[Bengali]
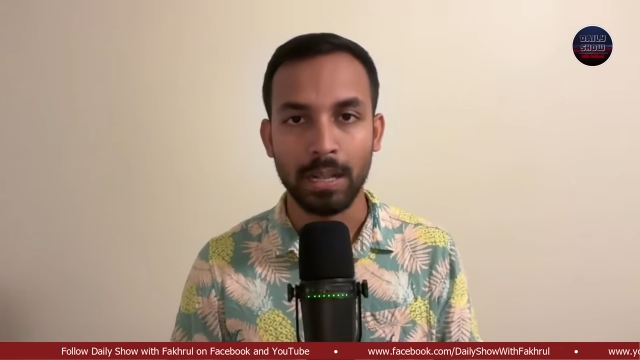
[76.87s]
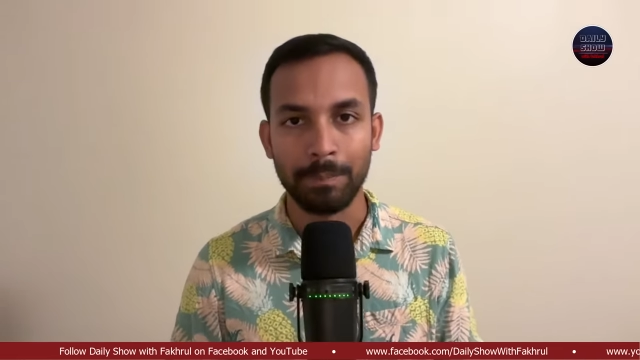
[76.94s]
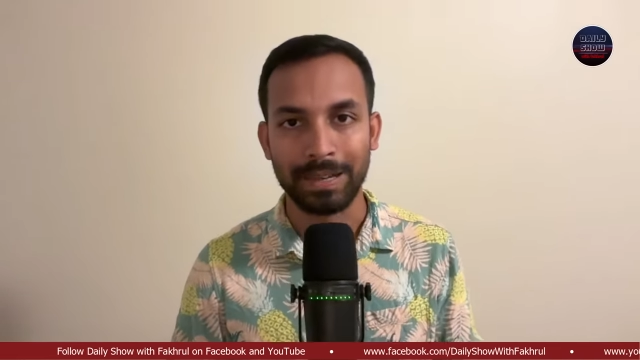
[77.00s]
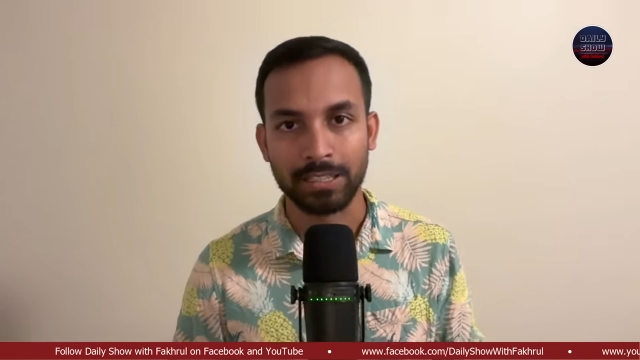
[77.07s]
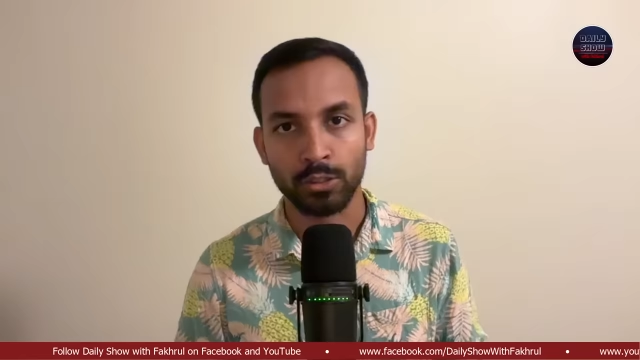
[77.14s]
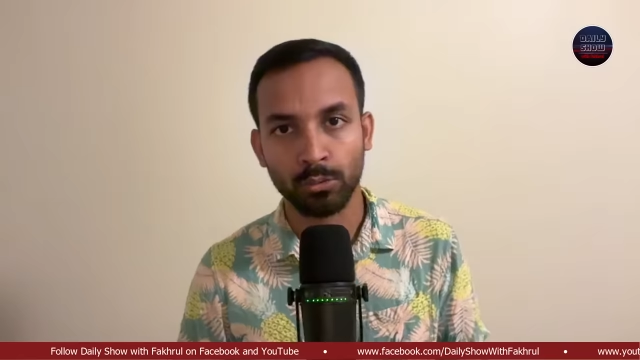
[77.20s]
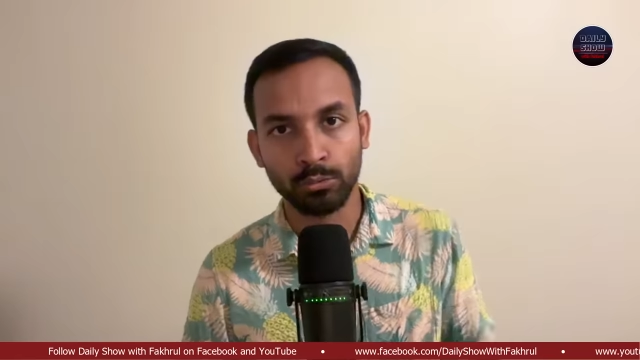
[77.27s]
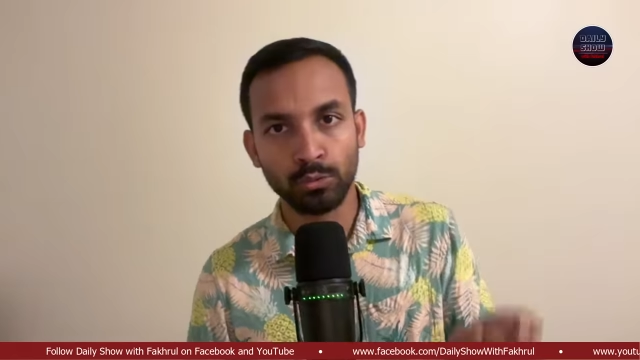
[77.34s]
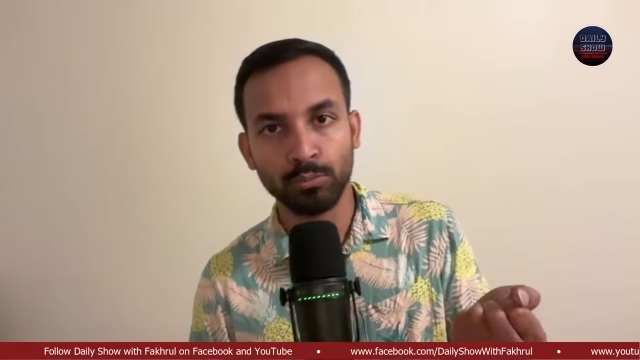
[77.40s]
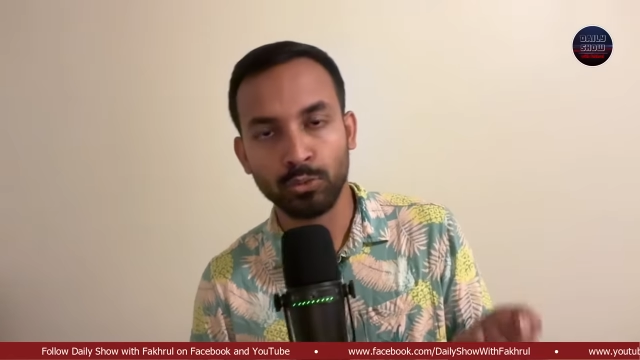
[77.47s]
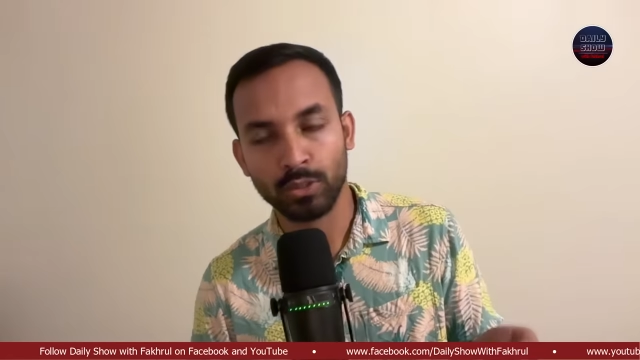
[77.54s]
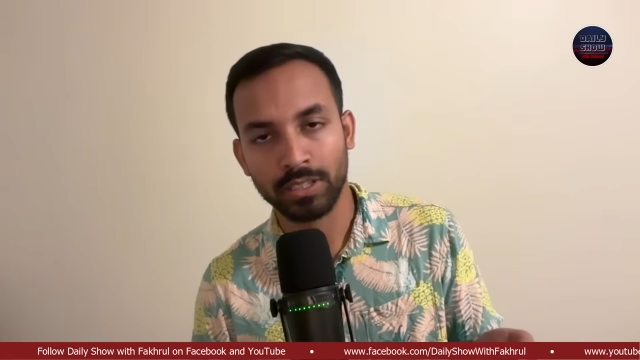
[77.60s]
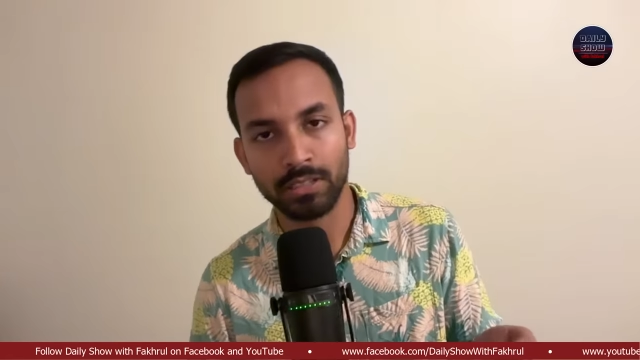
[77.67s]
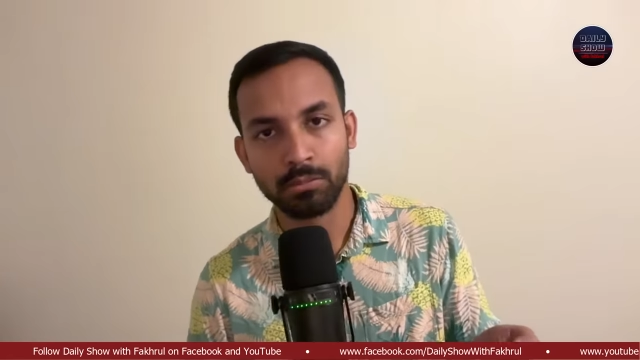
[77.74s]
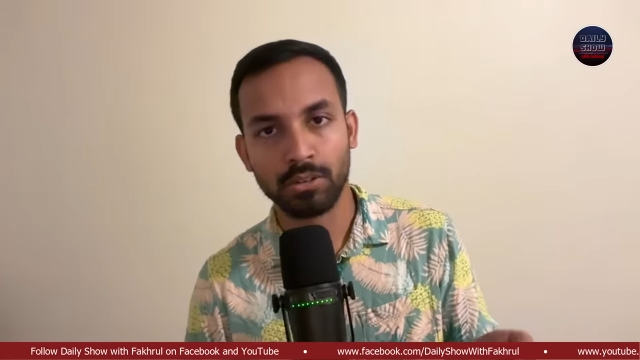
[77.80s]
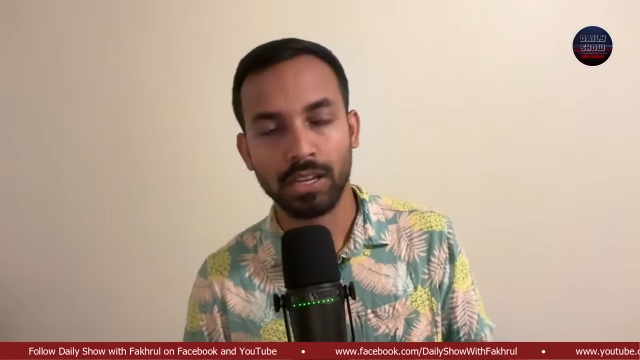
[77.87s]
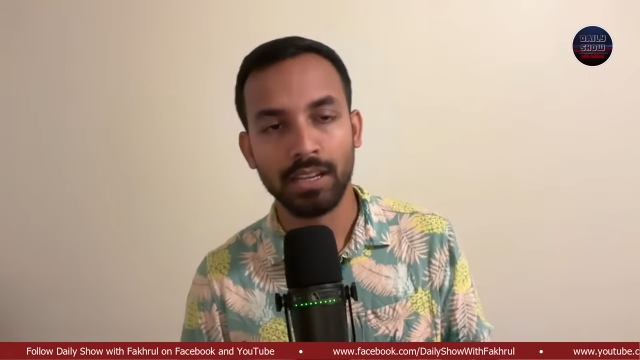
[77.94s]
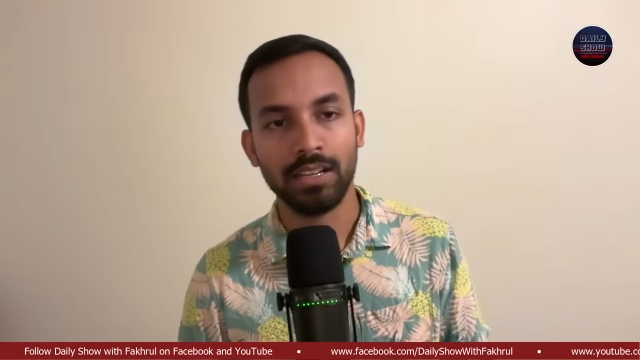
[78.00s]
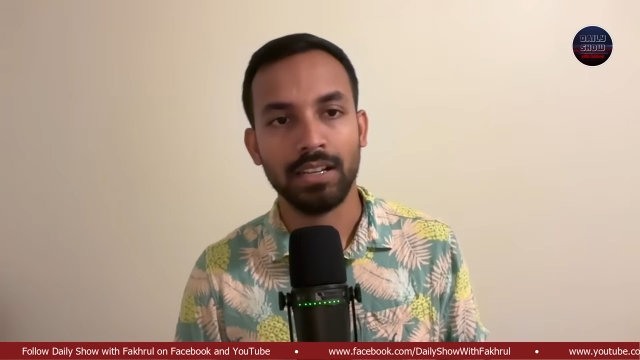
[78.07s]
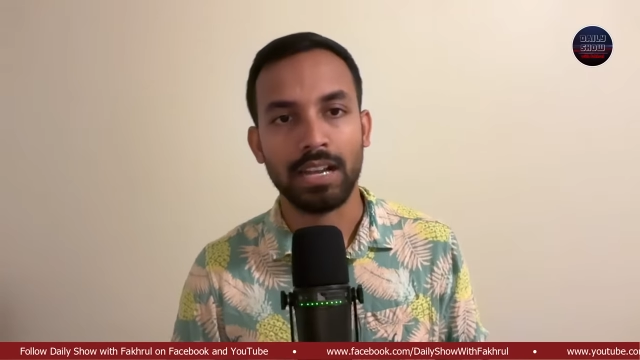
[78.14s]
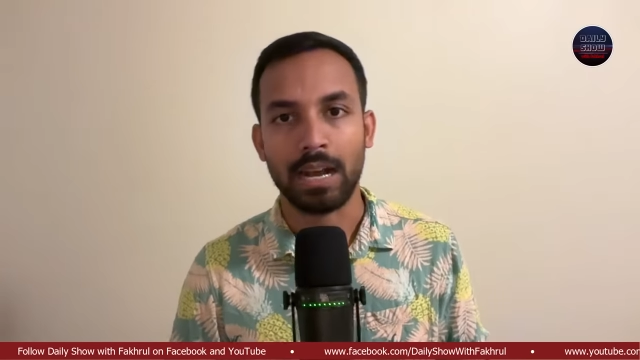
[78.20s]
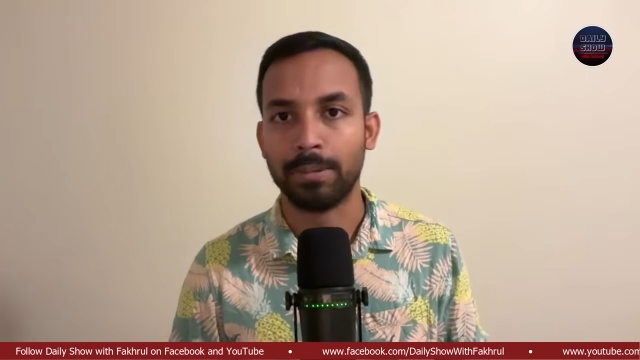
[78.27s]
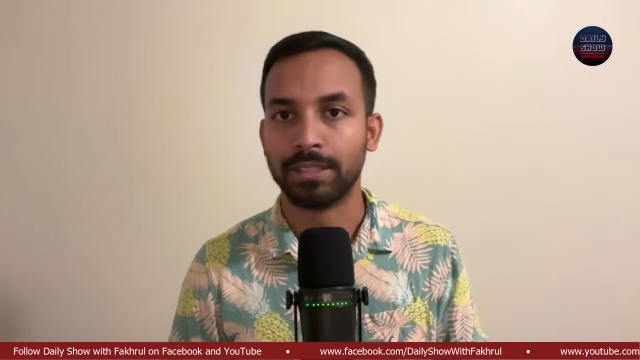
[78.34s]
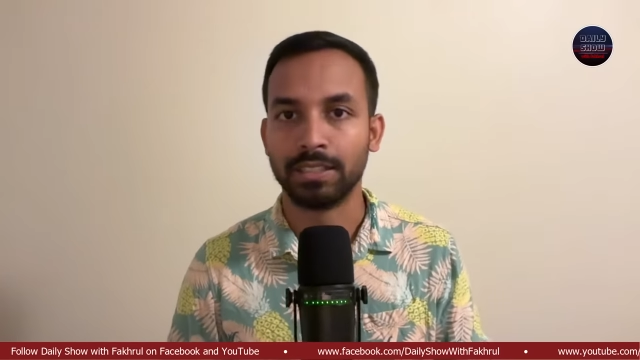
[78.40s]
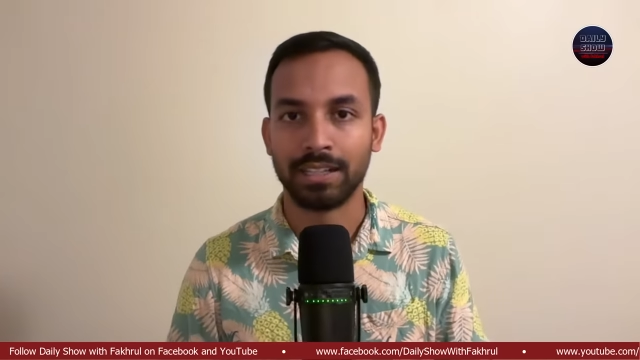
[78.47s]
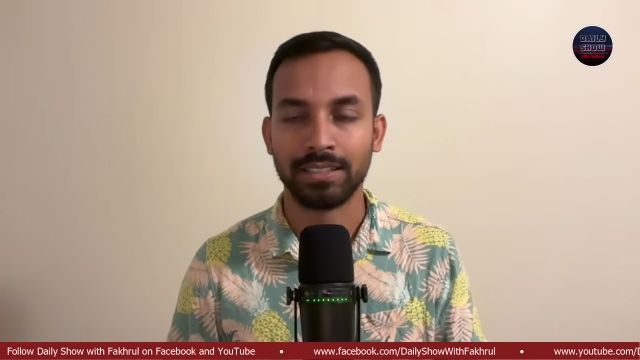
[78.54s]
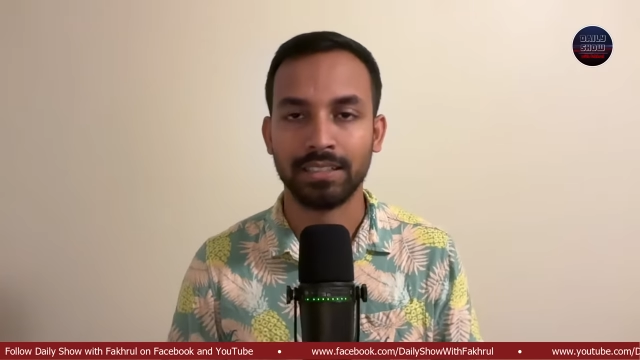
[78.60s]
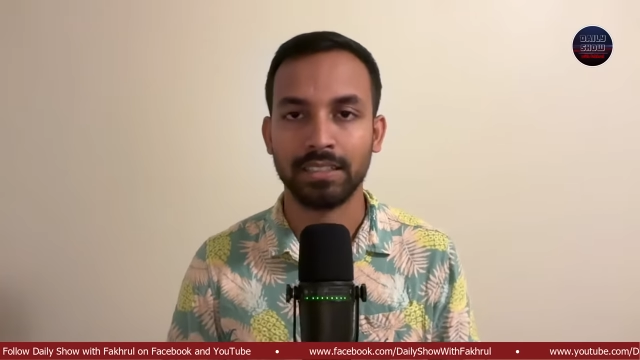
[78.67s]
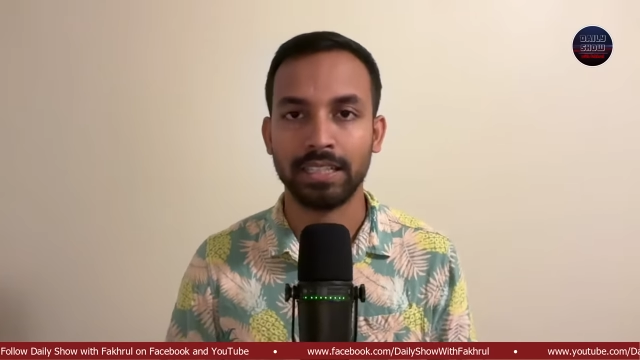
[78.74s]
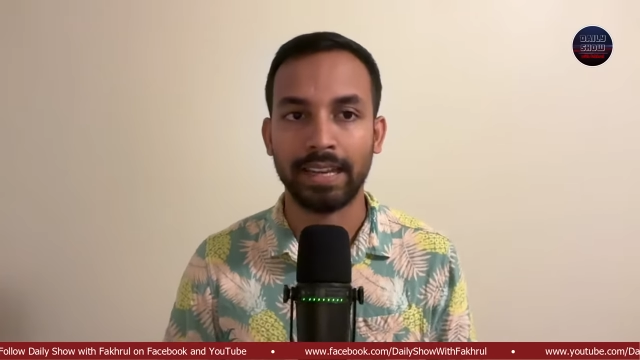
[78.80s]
পাছাও উদুম করে দিব না আবার সারাদিন